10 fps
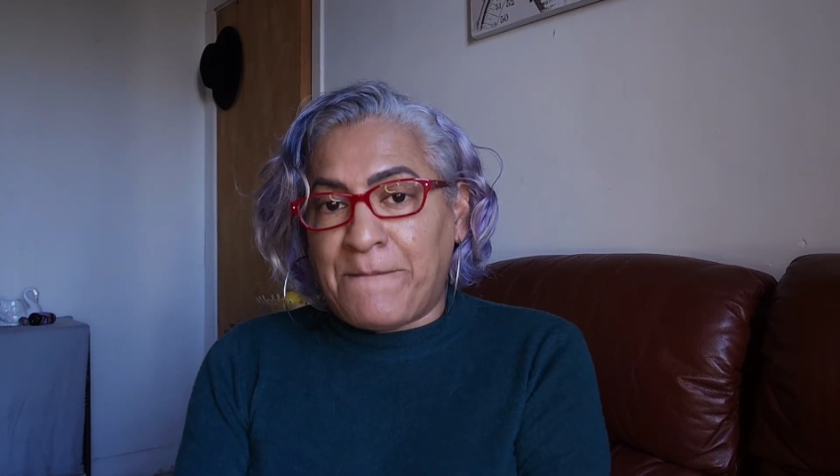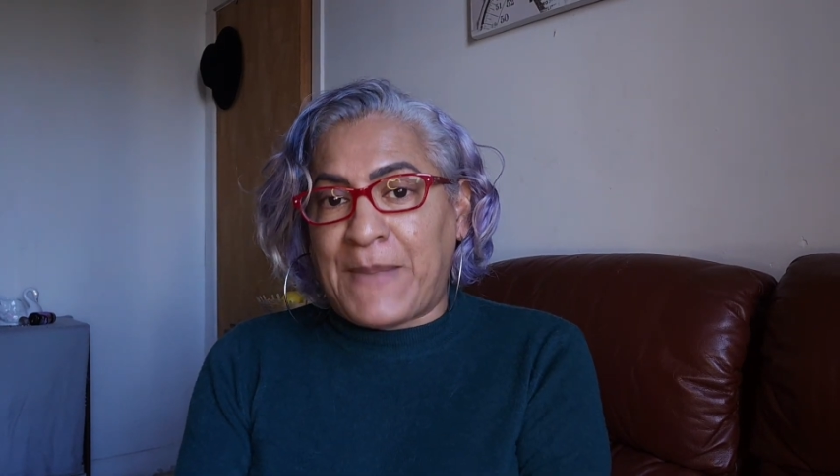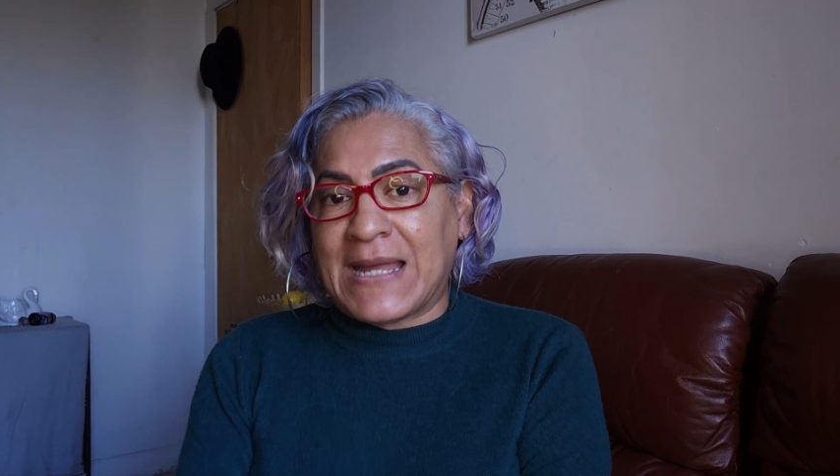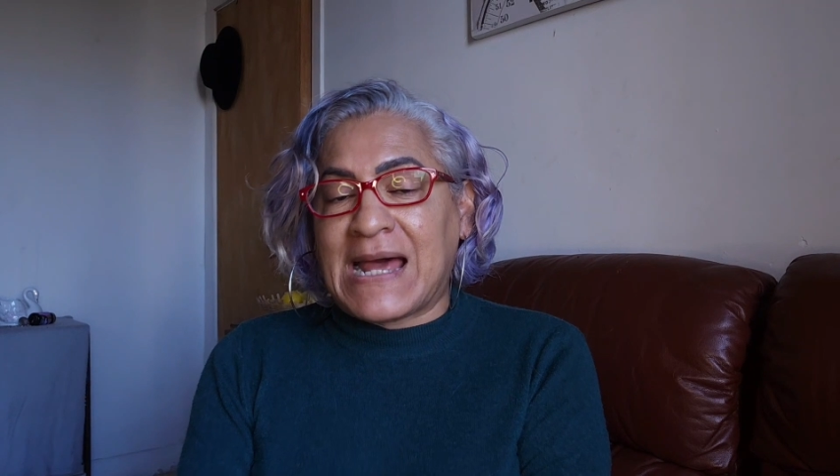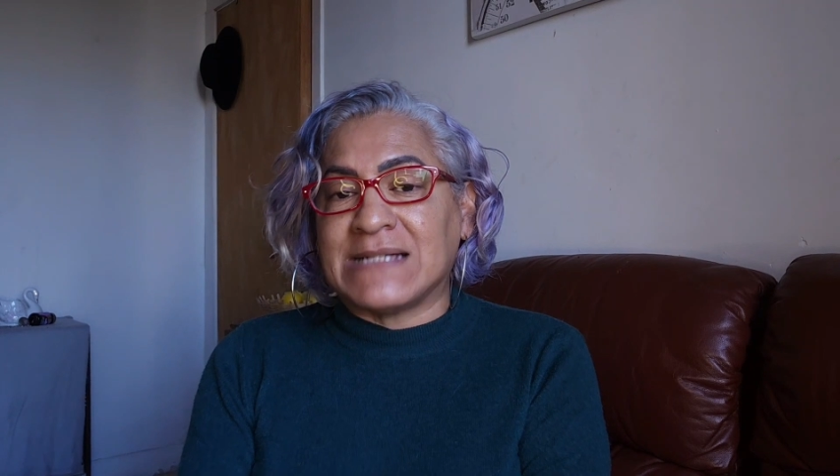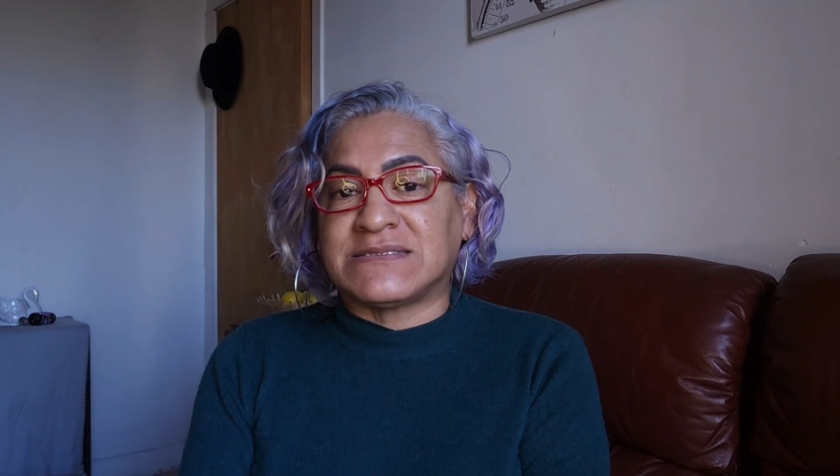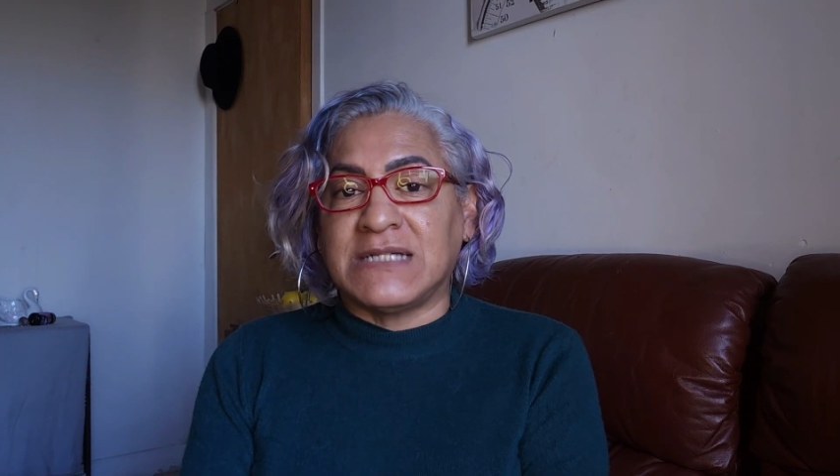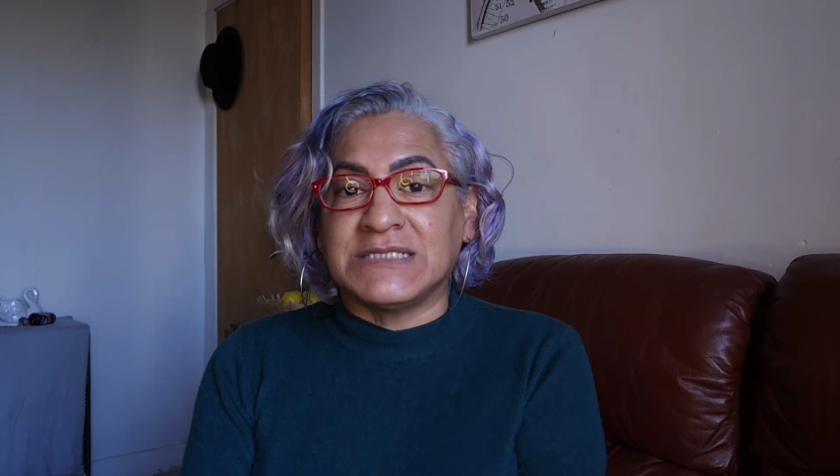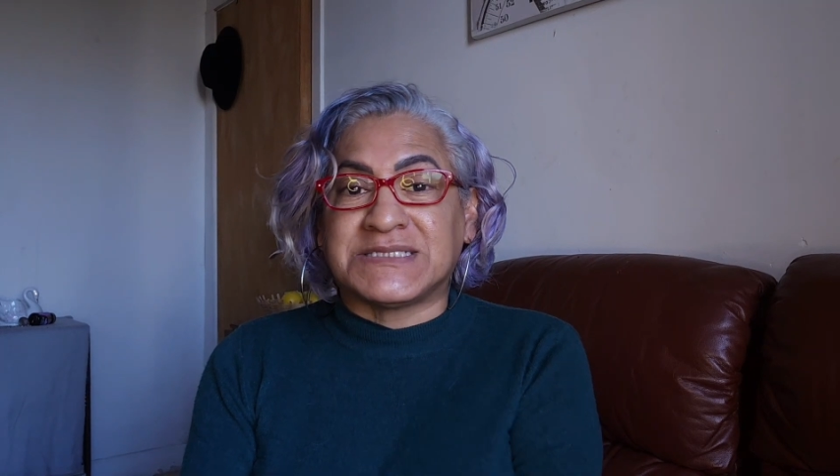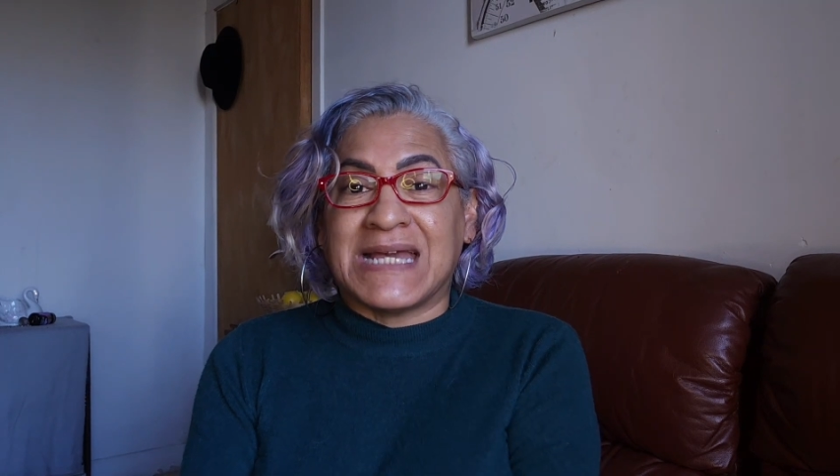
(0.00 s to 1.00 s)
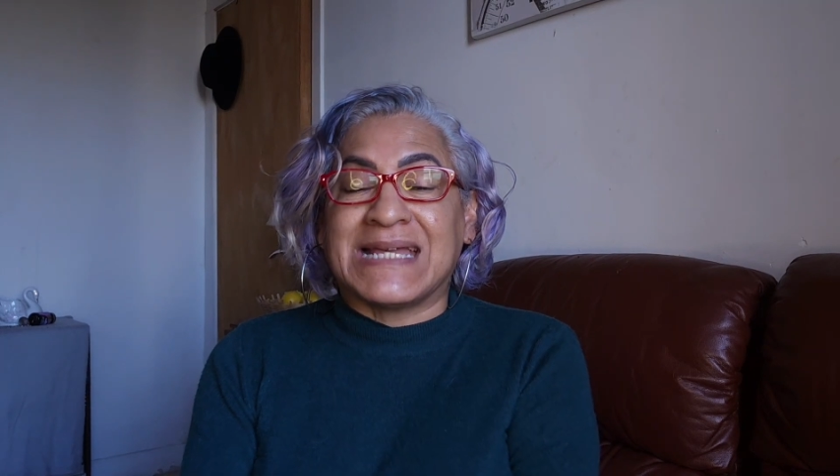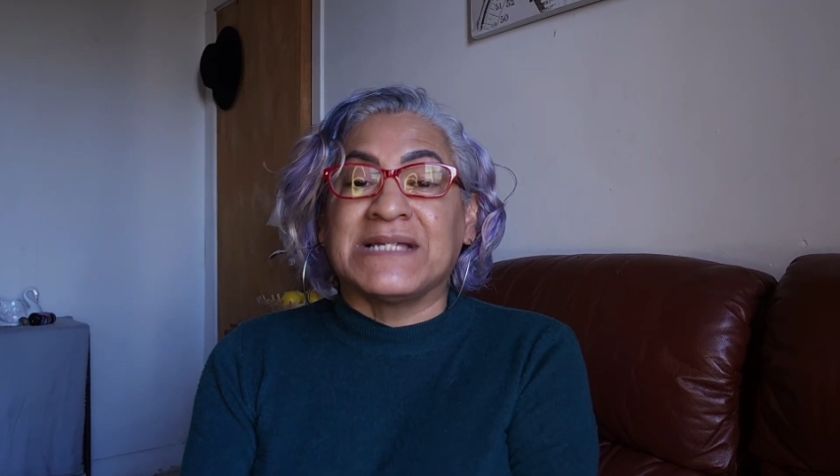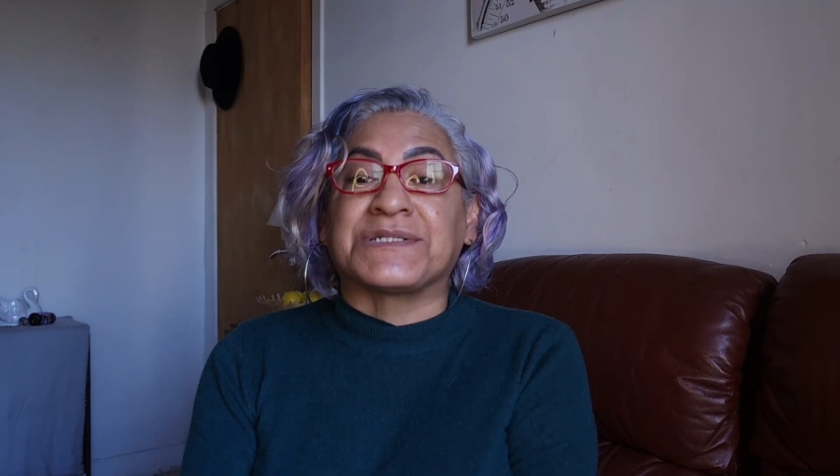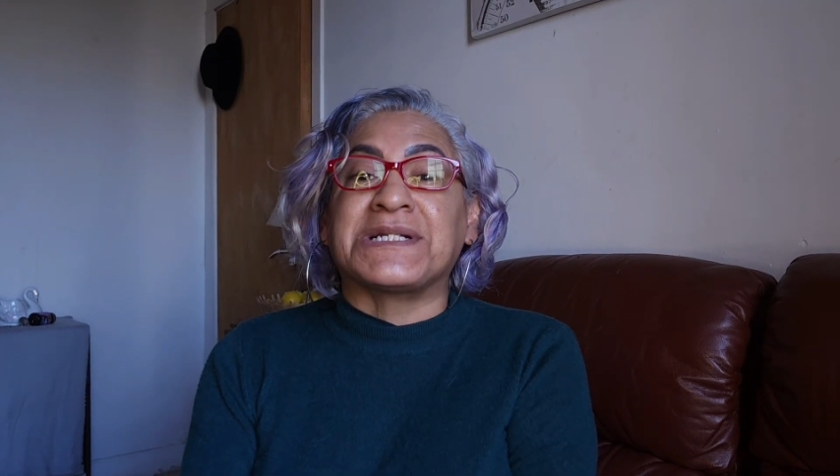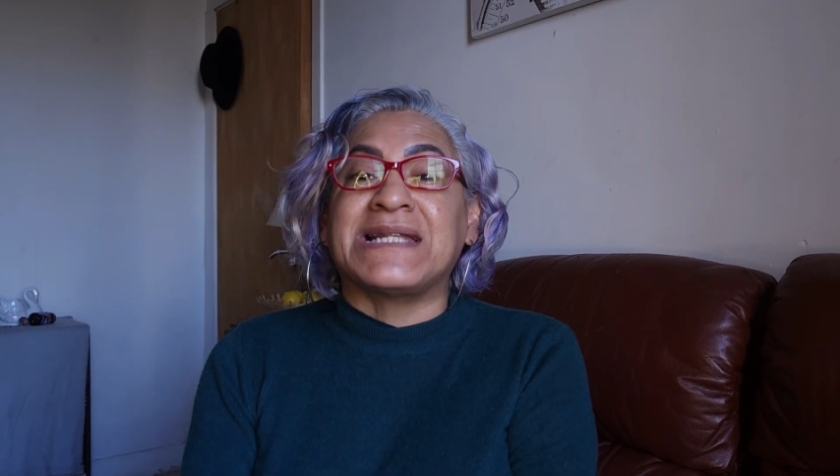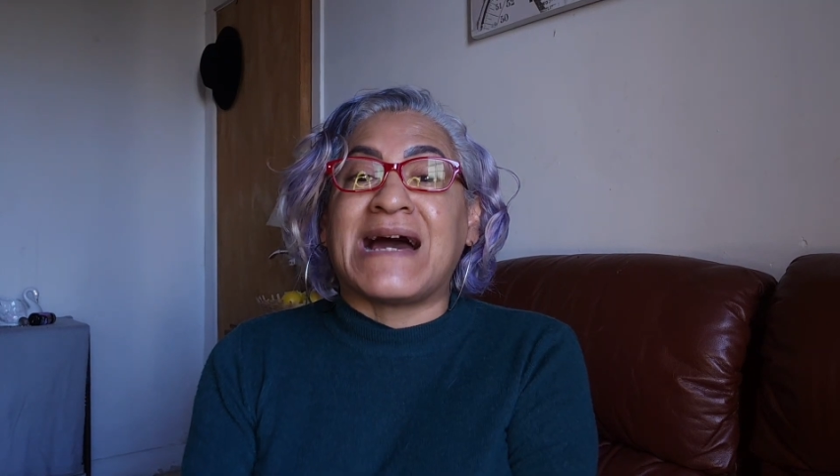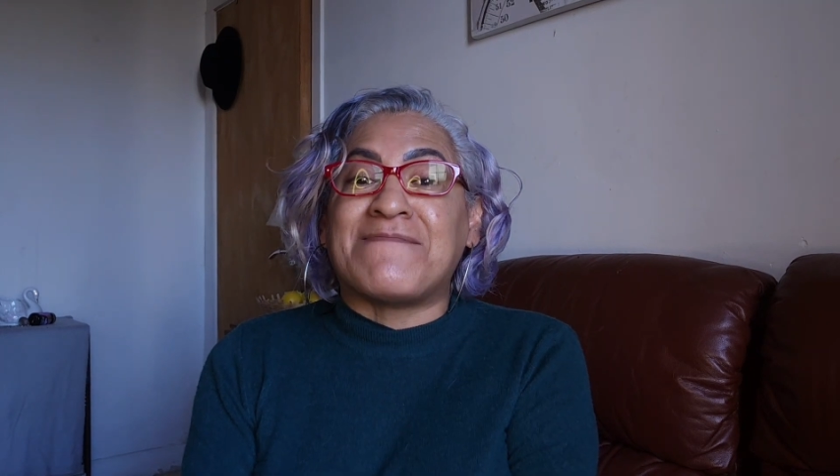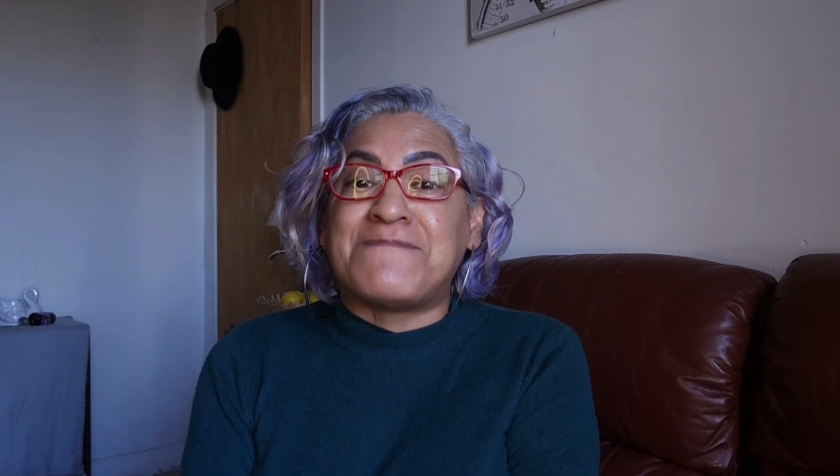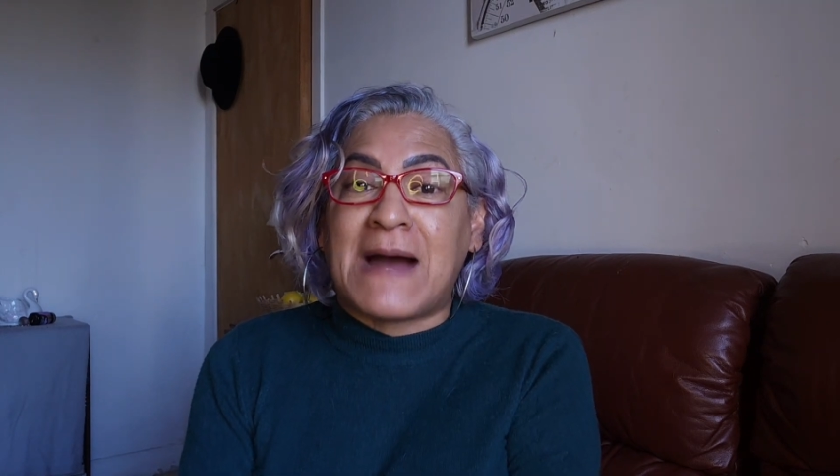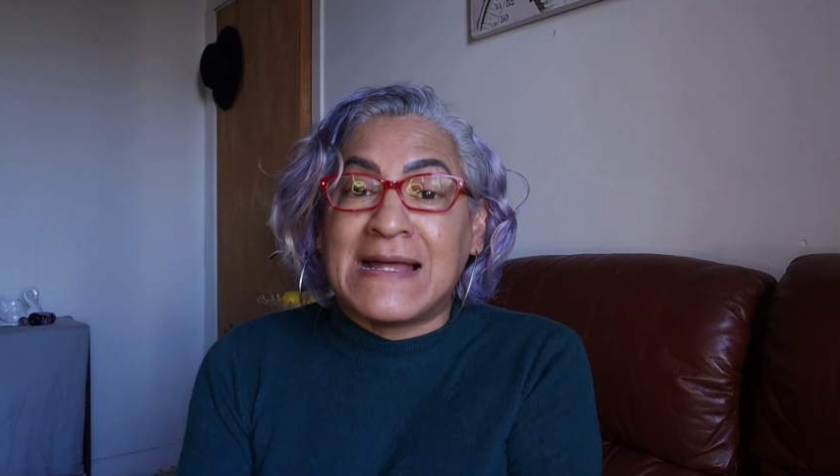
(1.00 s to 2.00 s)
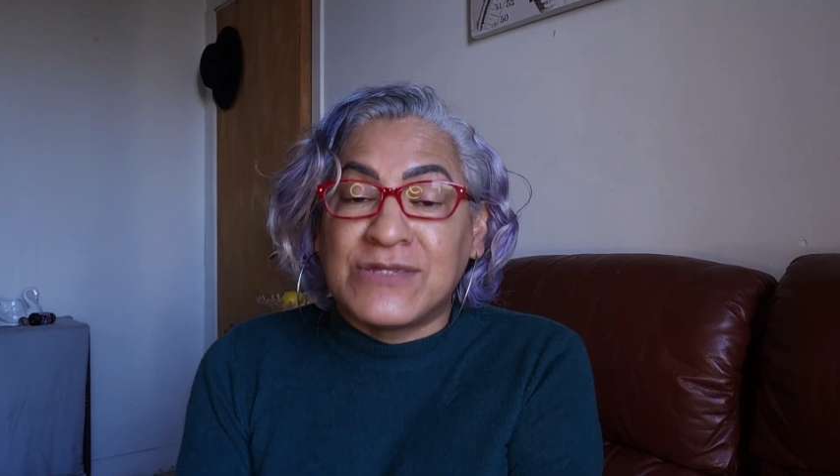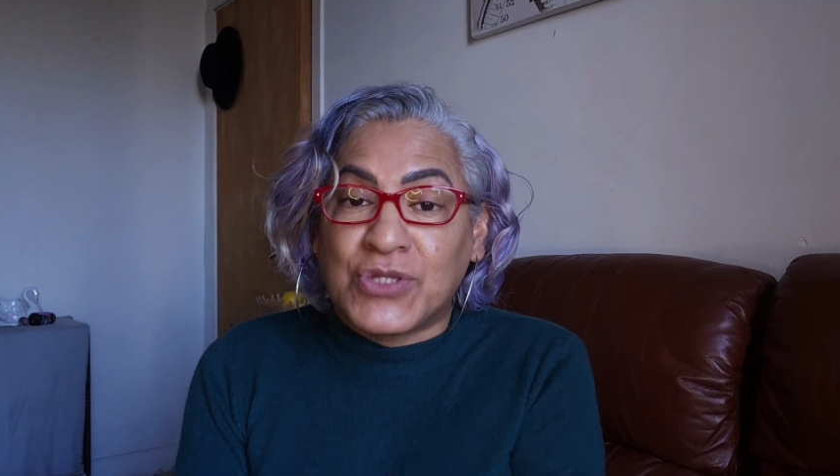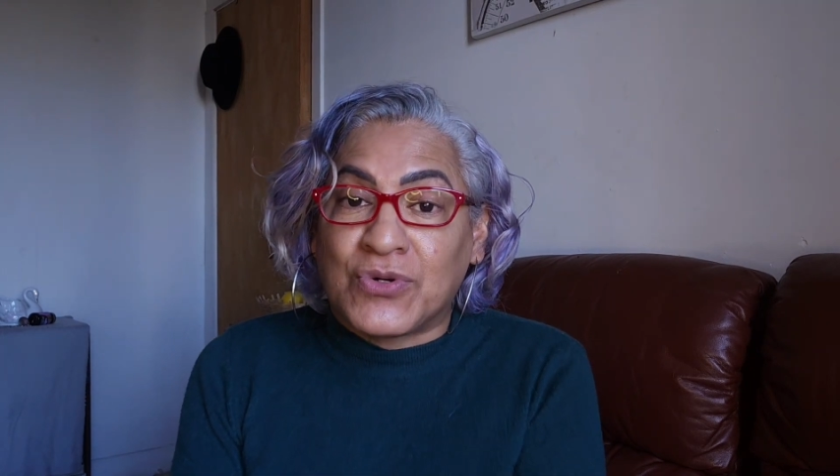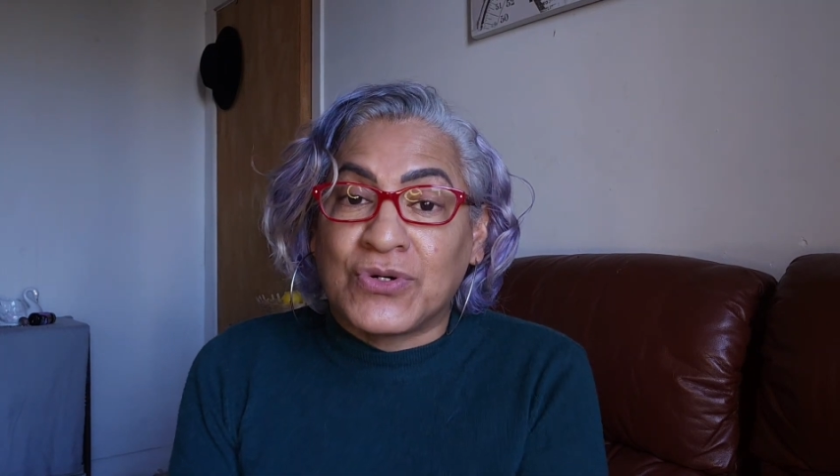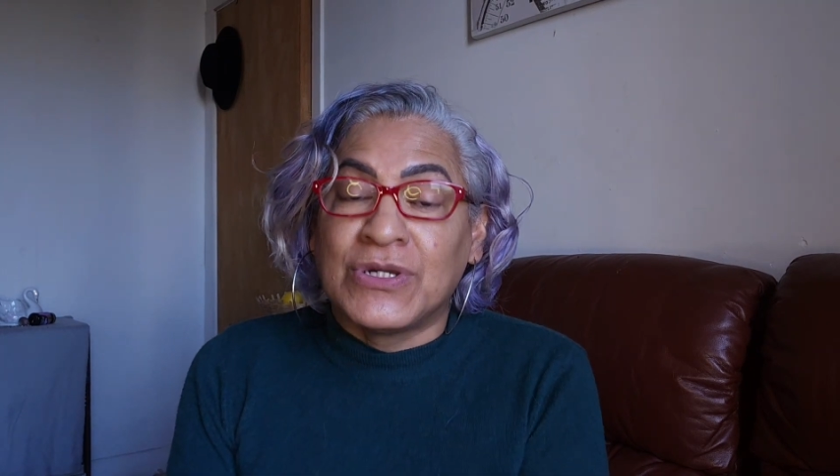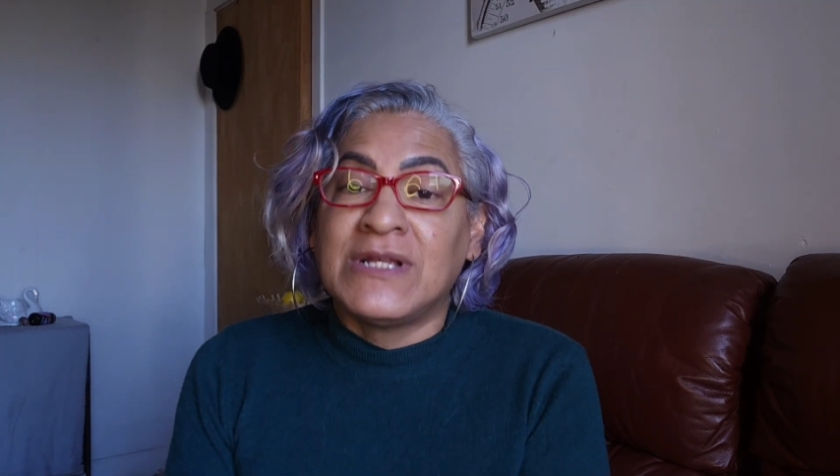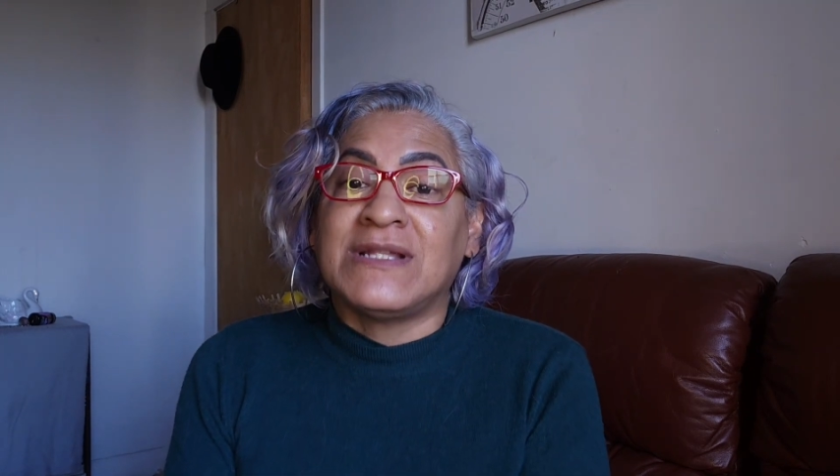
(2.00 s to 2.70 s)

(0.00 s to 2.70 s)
para así seguir lavando,